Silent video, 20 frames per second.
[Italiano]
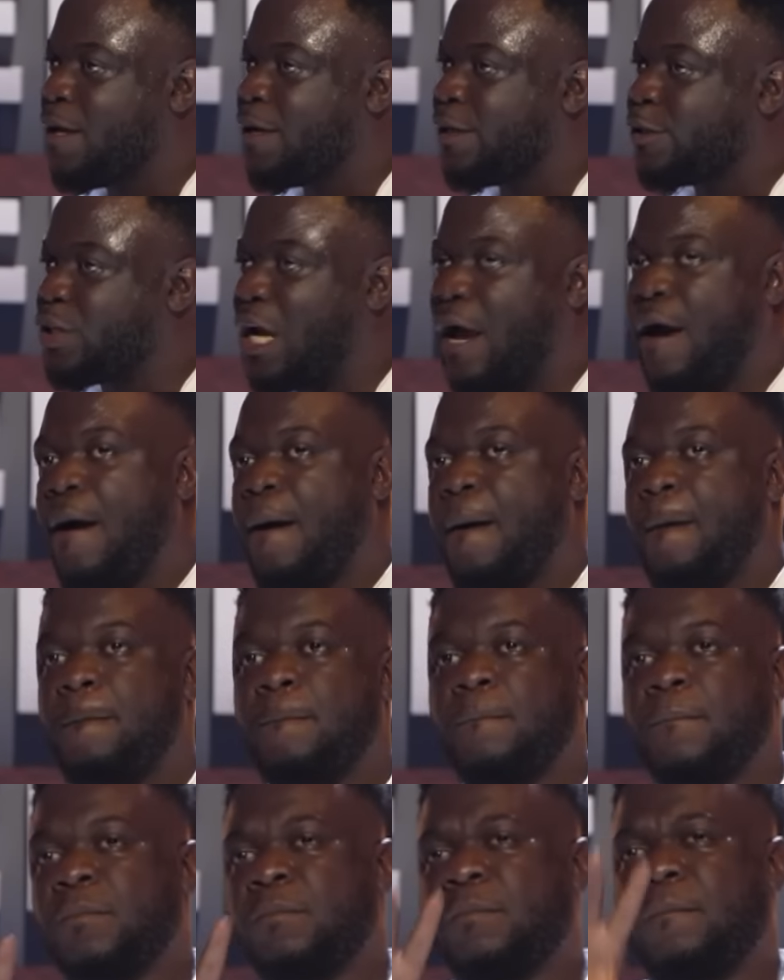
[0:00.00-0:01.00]
Cioè,
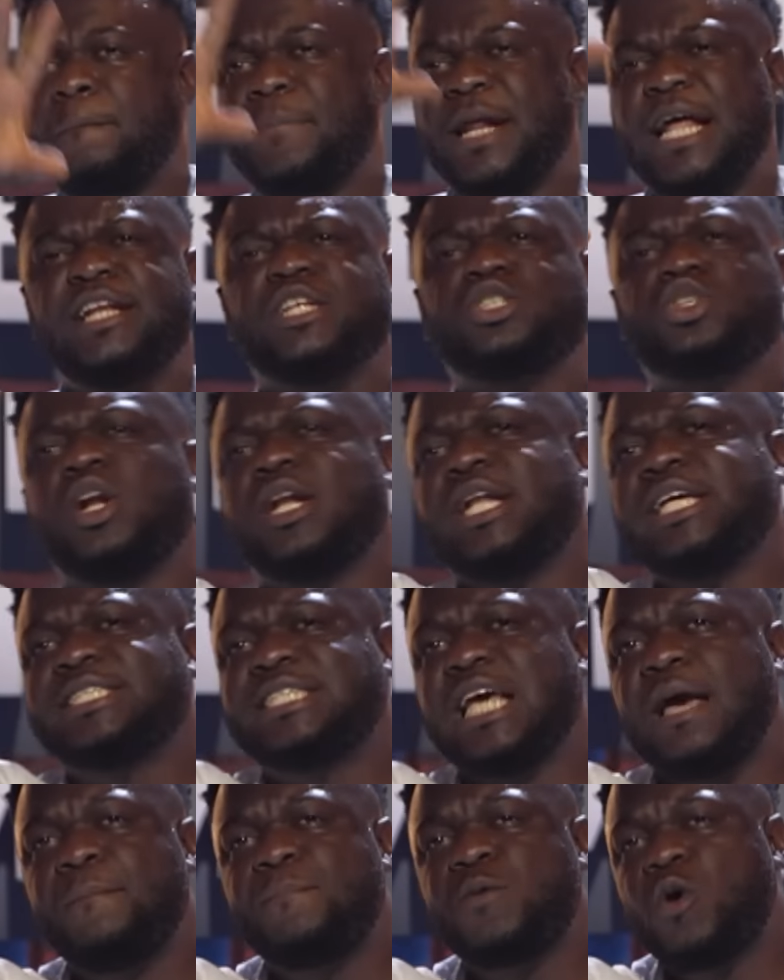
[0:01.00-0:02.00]
prendi solo
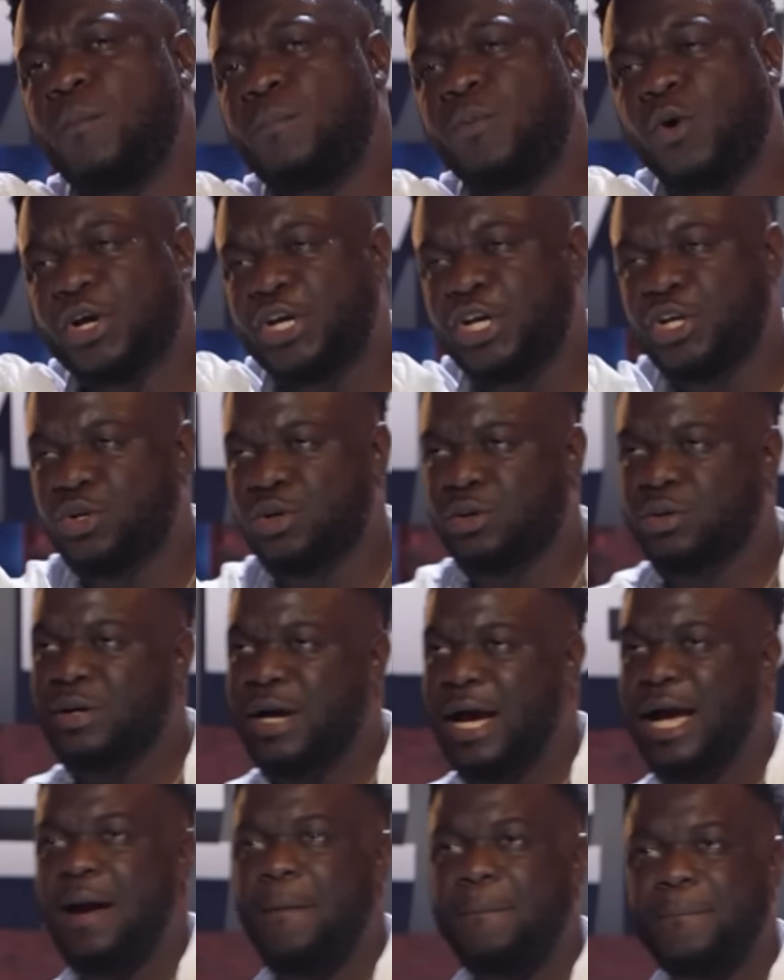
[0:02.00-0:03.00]
l'esempio un pochino,
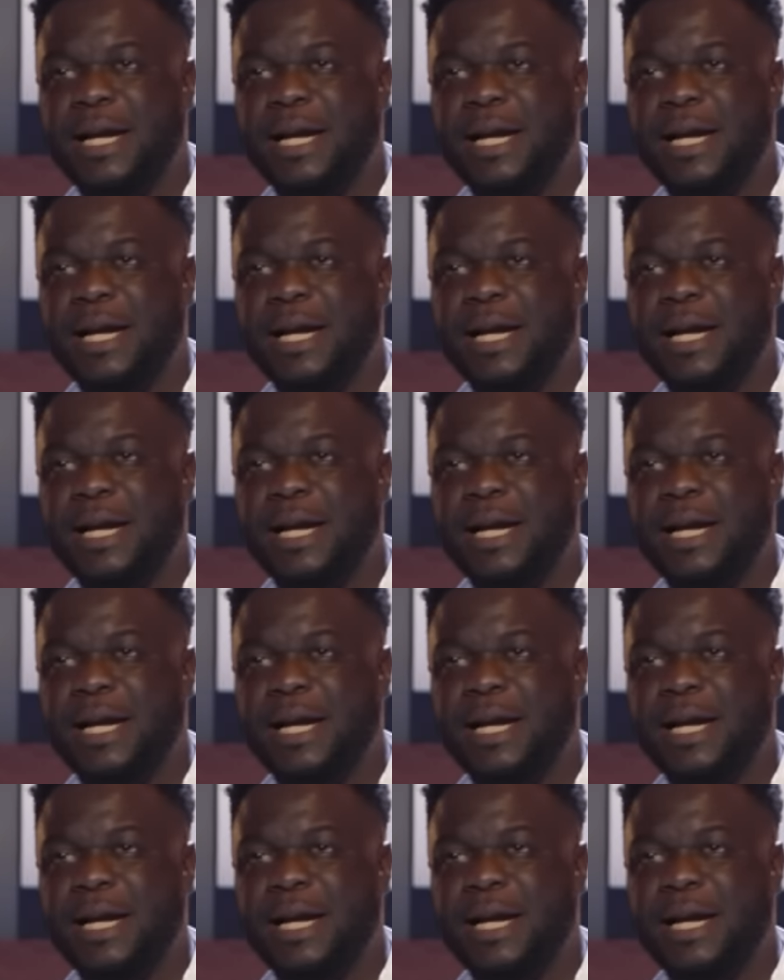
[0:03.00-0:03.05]
eh?